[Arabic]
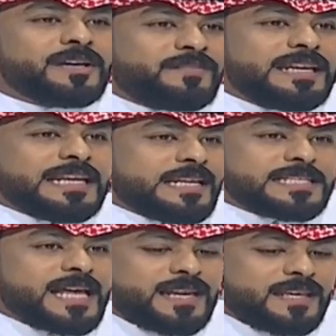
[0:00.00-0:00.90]
فعلا
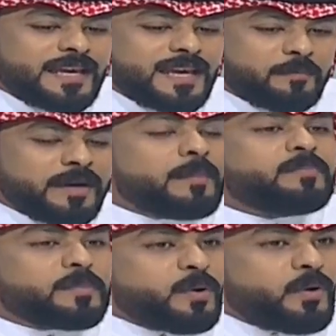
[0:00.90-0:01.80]
الانسان اذا كان يبغى
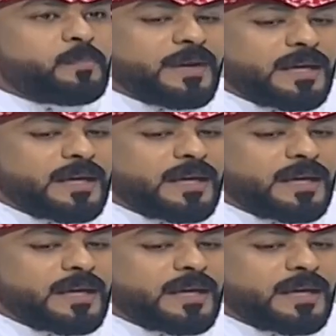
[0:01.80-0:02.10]
يعبر بحب